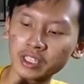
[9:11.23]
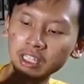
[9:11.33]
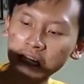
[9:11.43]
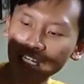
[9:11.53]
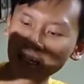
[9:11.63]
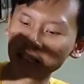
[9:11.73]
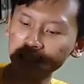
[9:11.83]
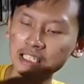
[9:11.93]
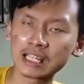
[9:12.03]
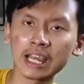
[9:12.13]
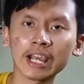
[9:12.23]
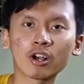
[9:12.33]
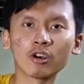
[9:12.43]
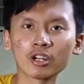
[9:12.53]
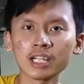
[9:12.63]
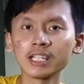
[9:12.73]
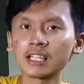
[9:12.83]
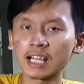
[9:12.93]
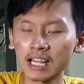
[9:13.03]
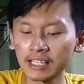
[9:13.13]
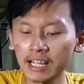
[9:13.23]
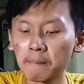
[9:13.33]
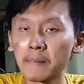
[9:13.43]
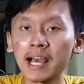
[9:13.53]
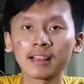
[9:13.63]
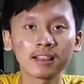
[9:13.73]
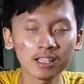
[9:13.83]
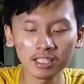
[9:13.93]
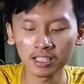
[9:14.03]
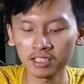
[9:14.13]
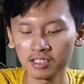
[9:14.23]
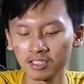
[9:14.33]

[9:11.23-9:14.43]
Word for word: sedih karena ada tiga ekor ikan yang mati. Ya.